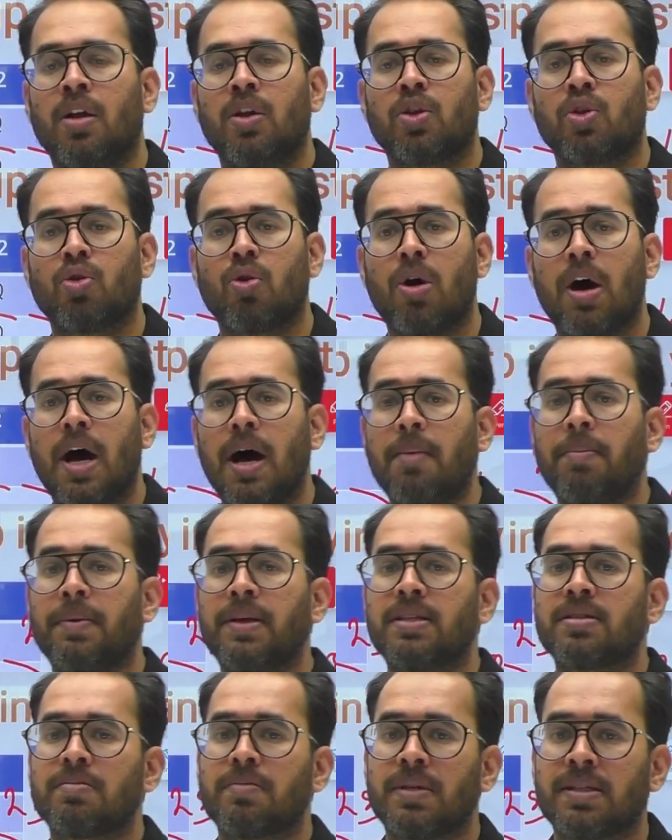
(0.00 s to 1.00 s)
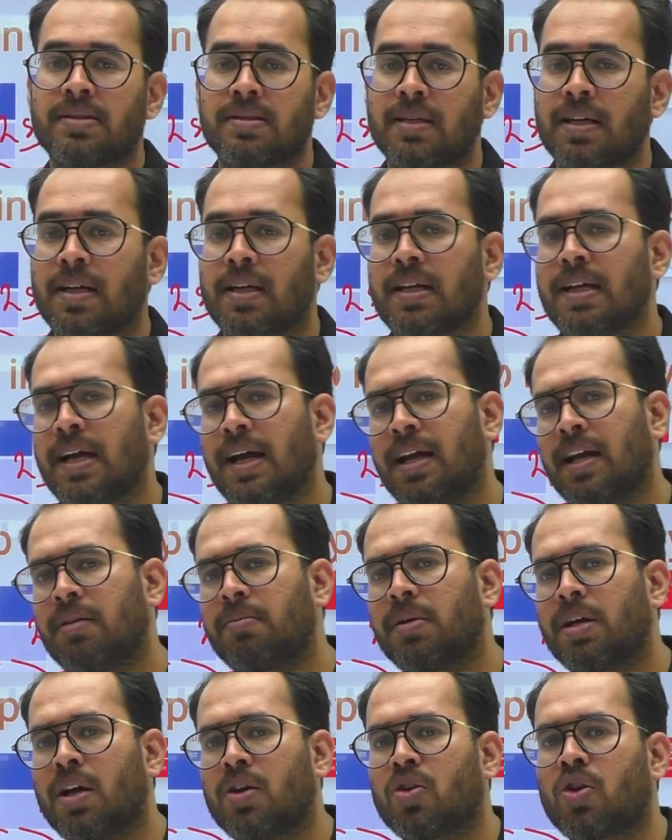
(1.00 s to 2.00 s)
तो आप इसमें से
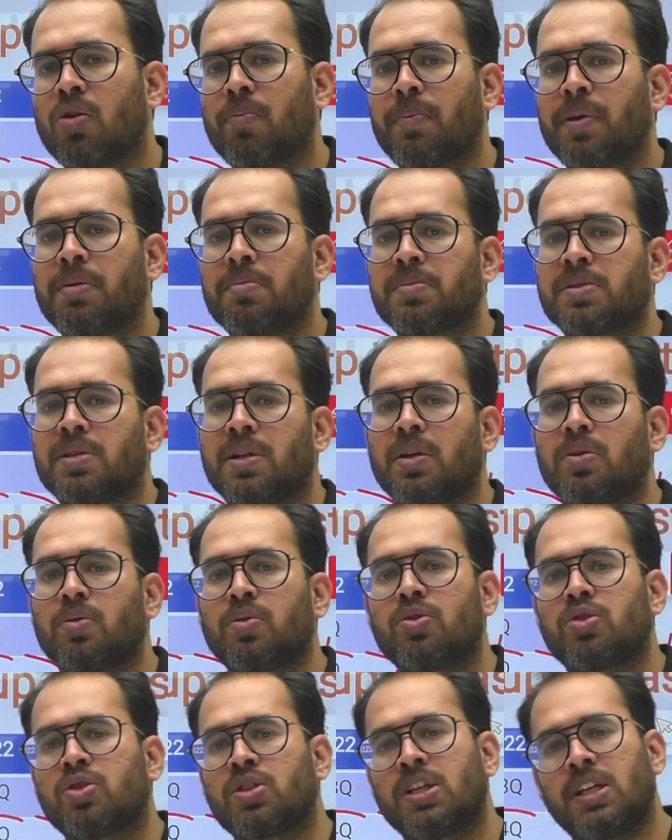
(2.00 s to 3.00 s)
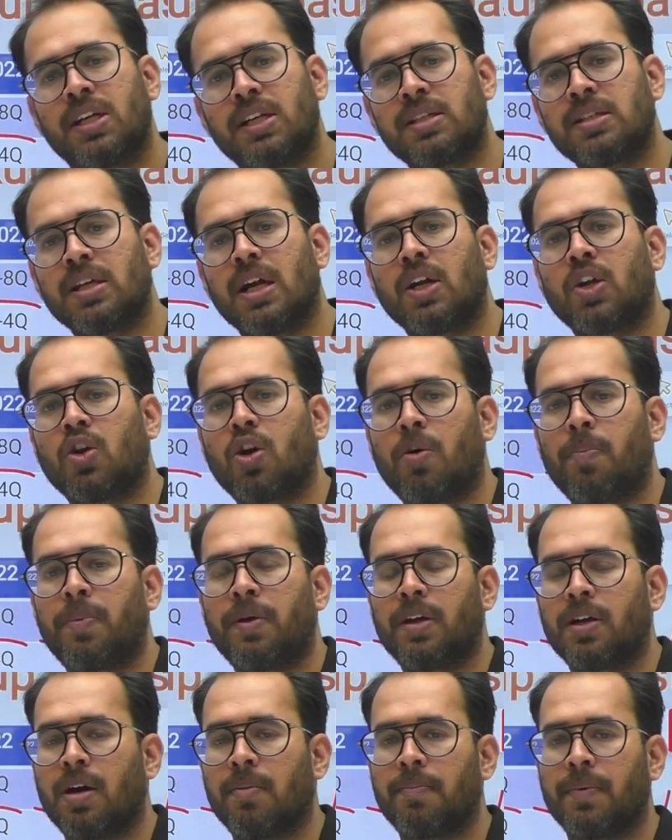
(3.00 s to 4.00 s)
11-12 टॉपिक में से कुछ छः सात टॉपिक
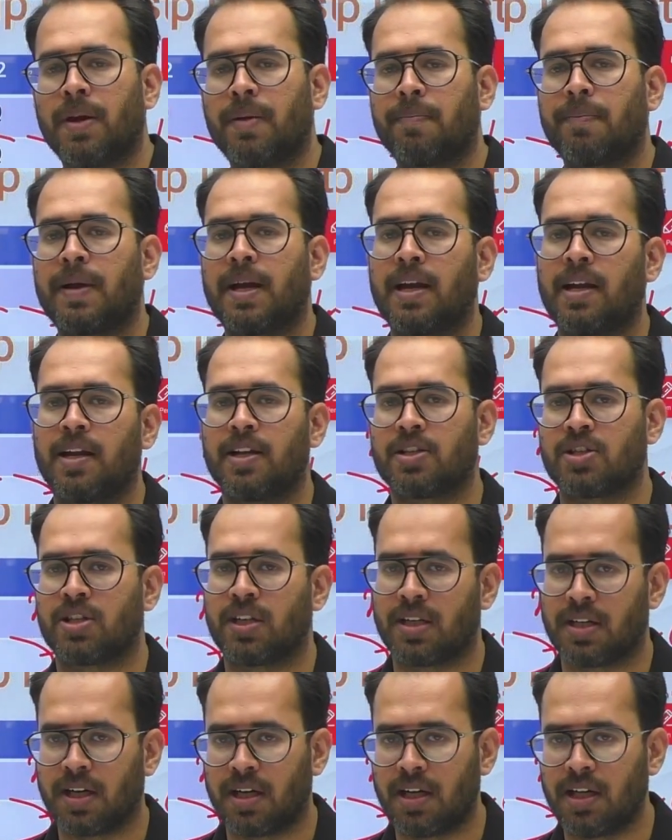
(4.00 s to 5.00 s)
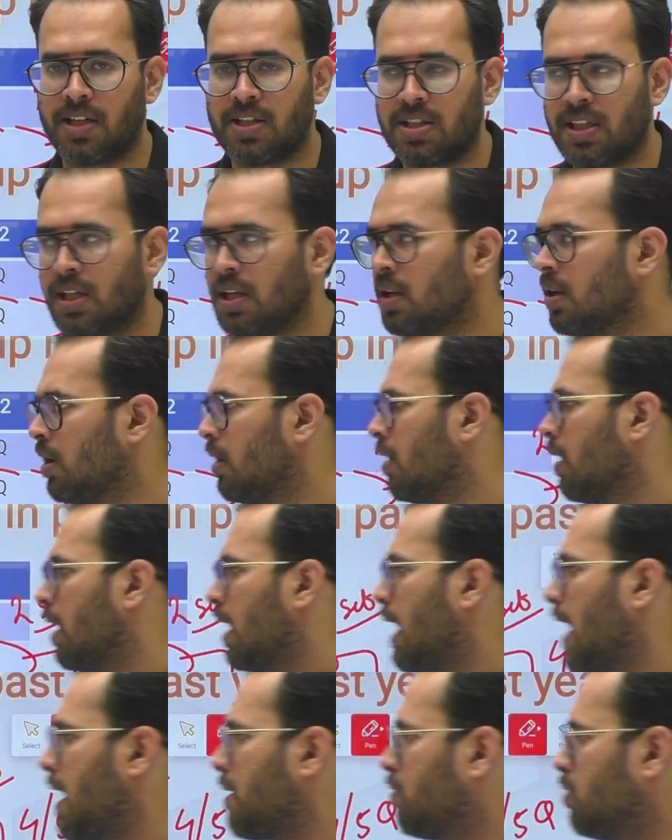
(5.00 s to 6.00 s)
अपने पहले अच्छे कर लीजिए
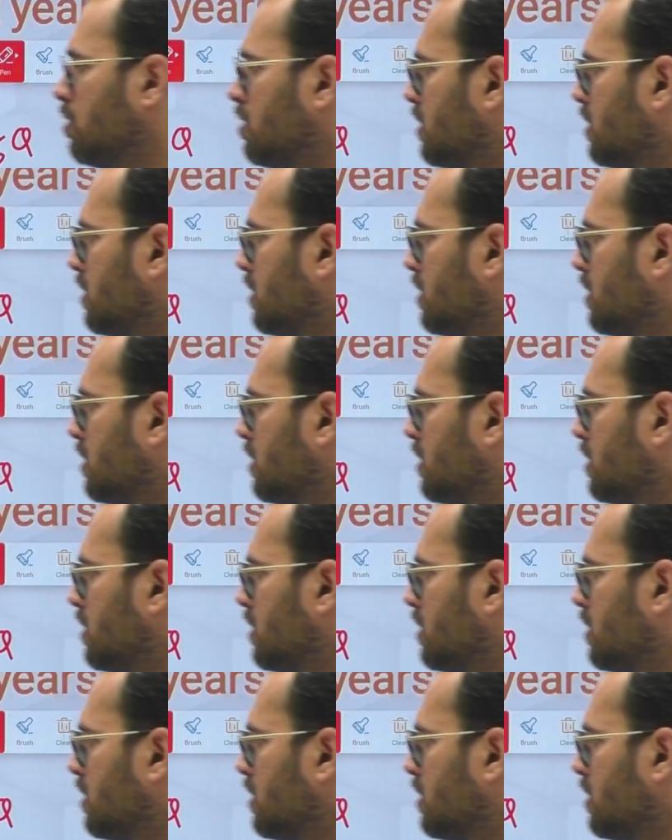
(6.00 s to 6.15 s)
आई वुड से